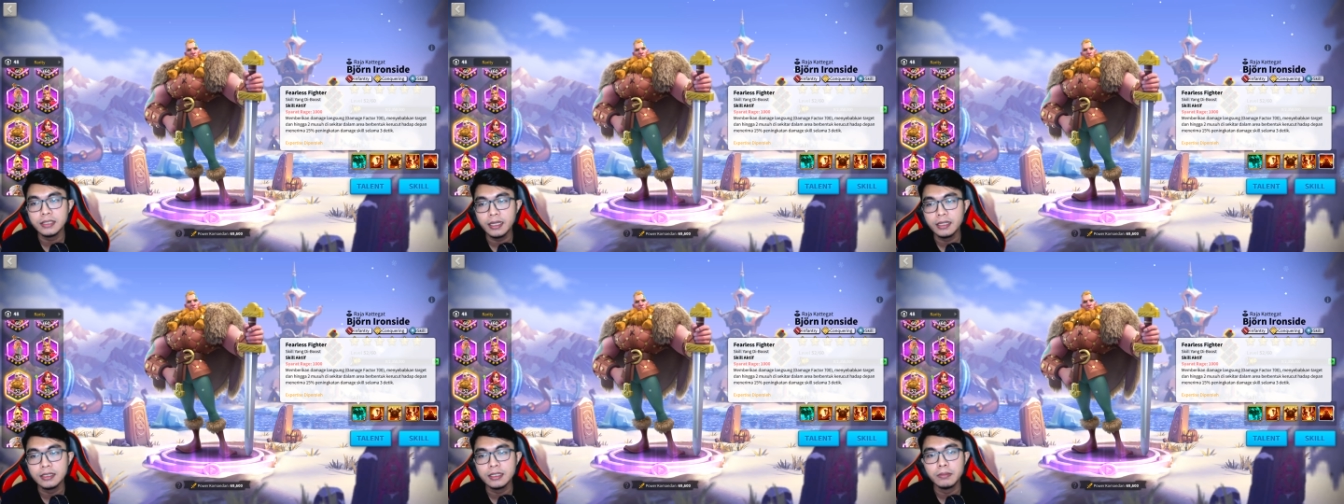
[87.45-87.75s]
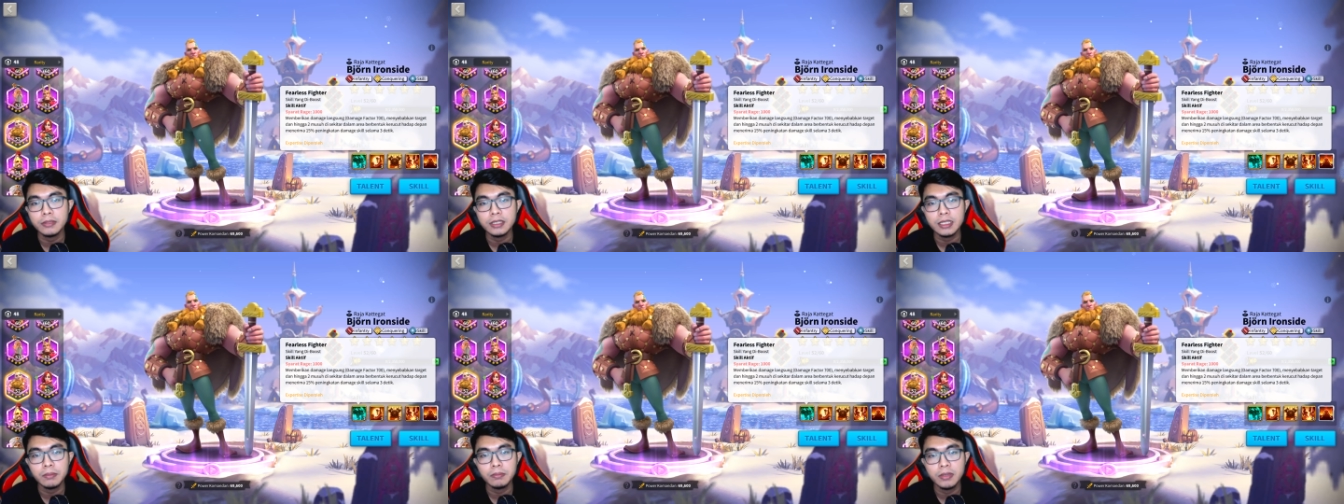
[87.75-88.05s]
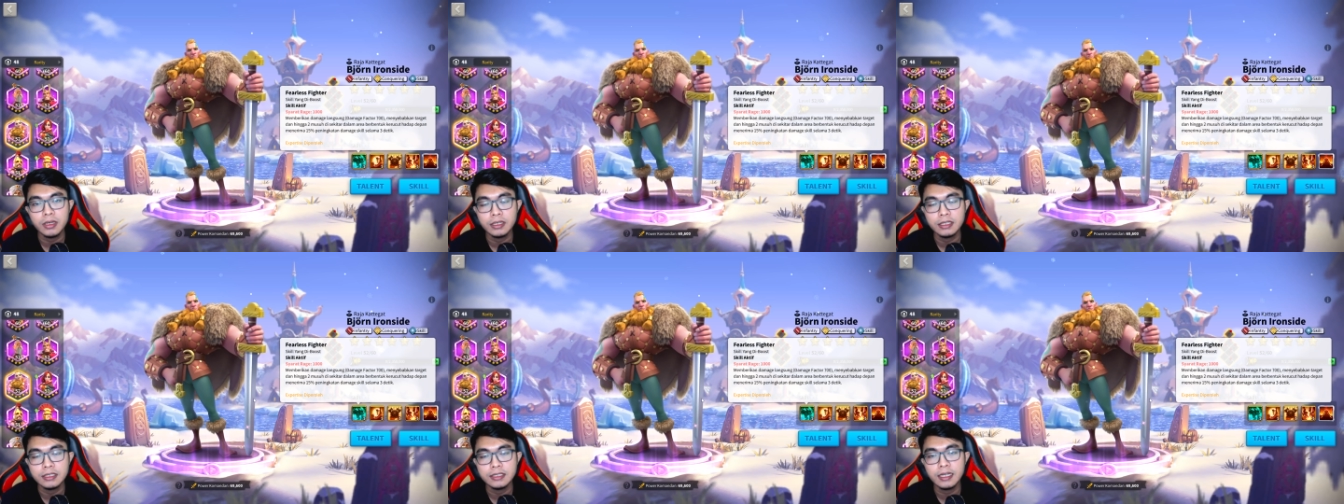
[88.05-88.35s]

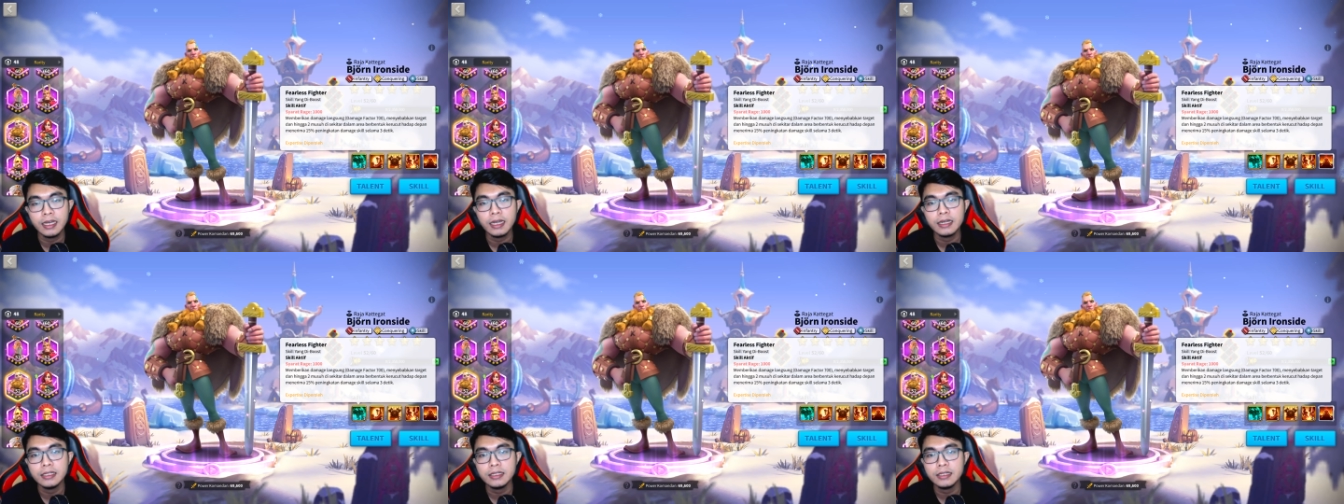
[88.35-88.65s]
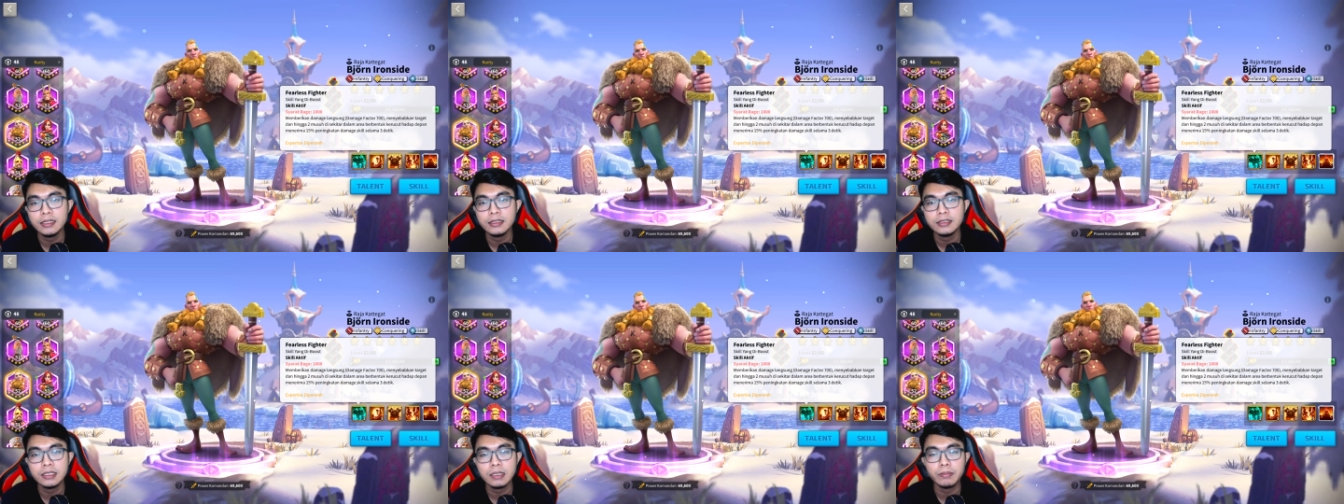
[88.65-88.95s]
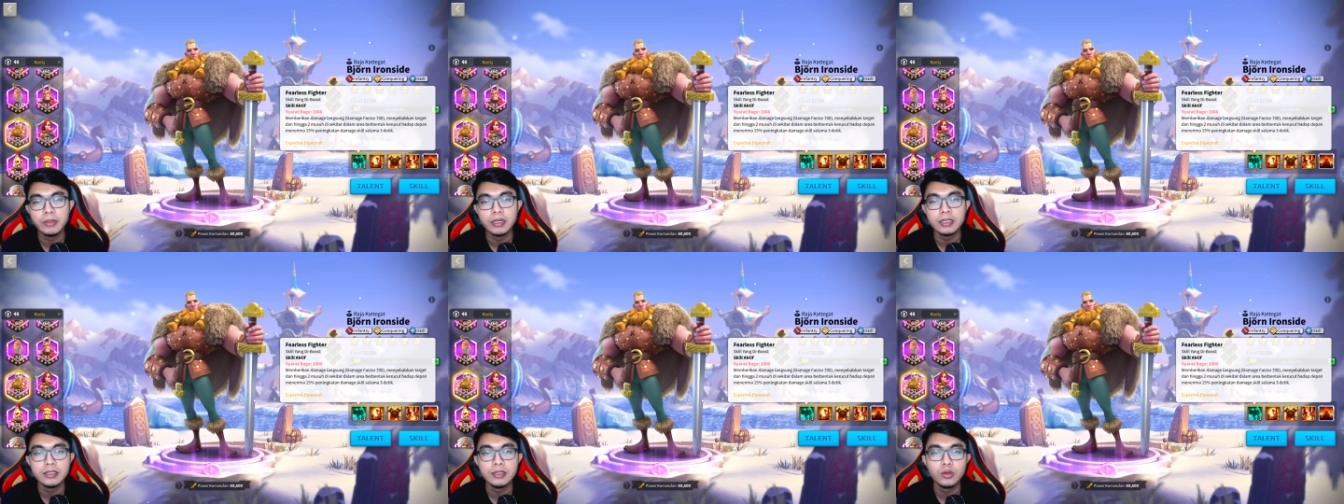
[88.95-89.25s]
teman-teman. Jadi
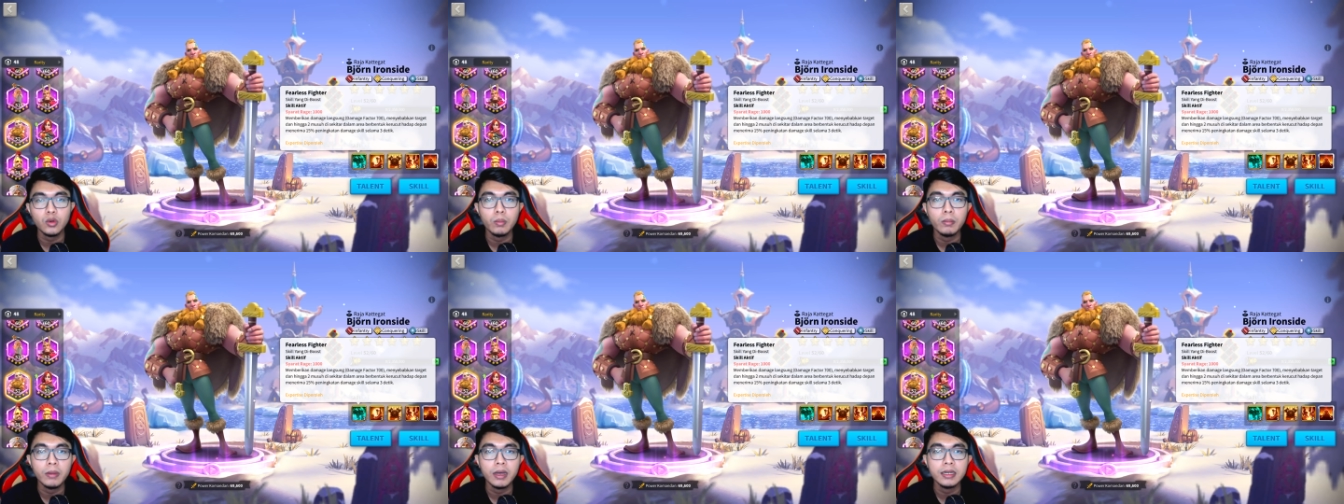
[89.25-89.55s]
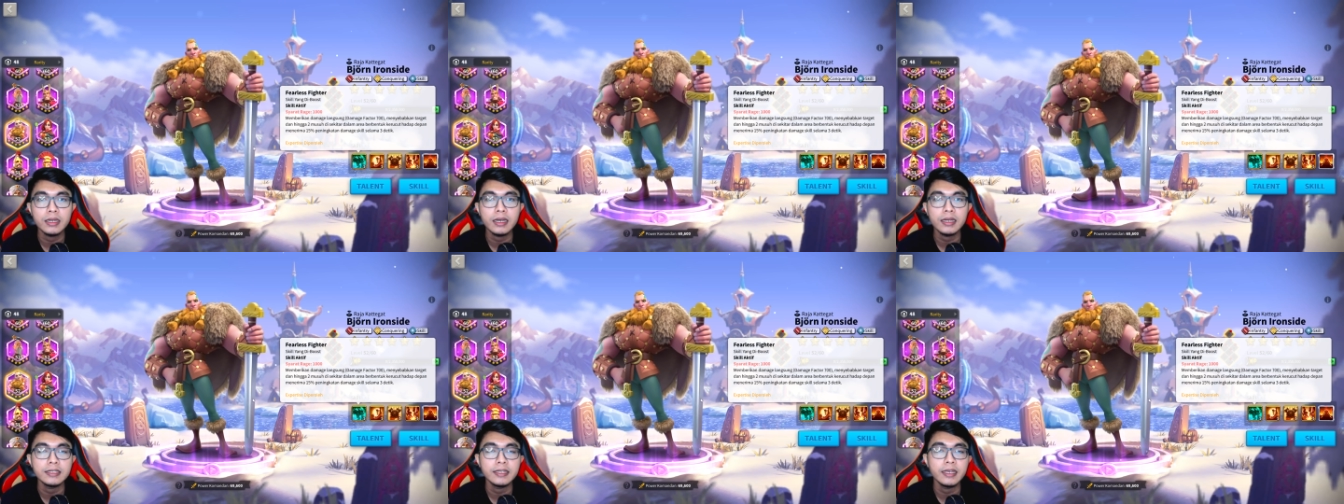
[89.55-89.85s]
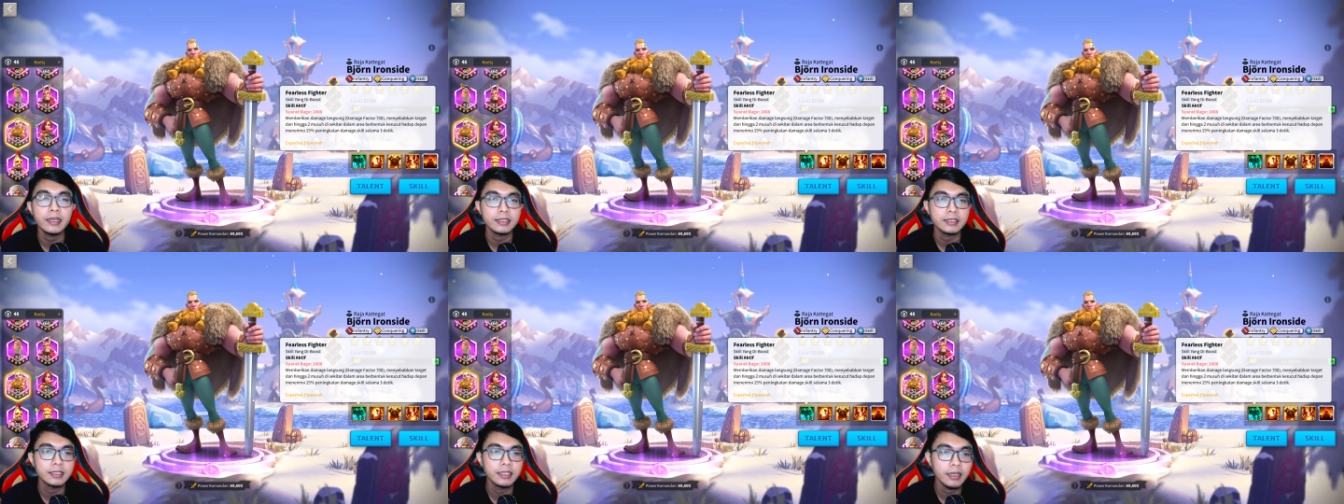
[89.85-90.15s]
seperti komandan
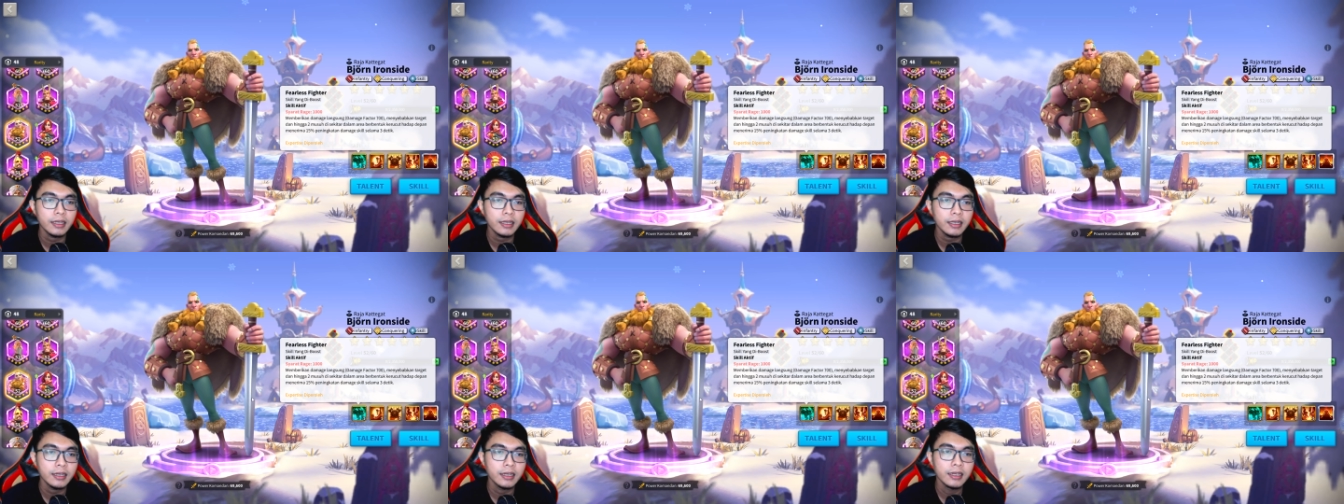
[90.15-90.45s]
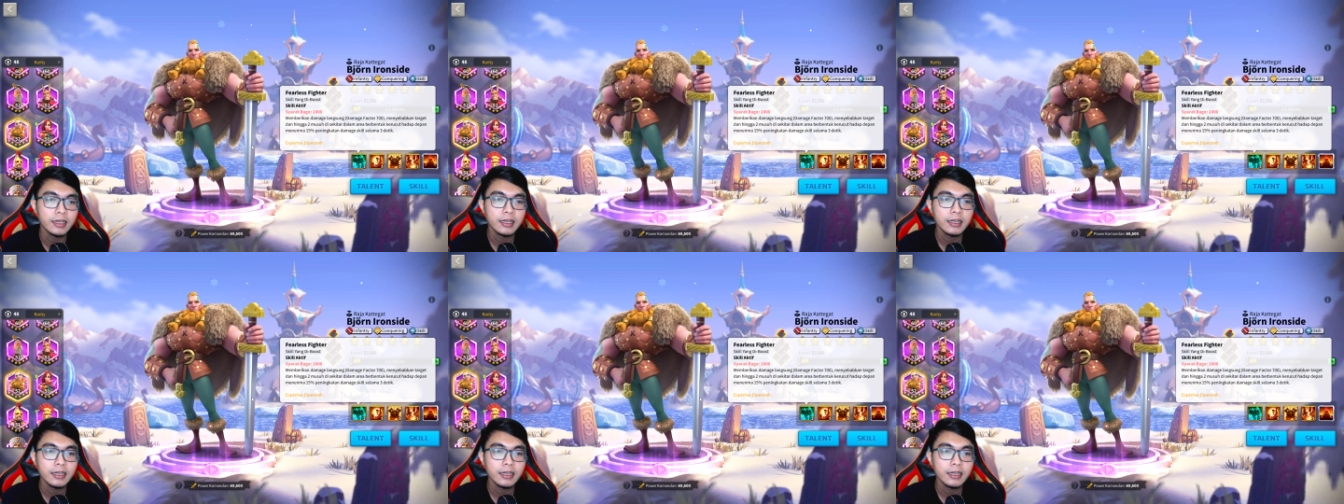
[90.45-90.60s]
ISG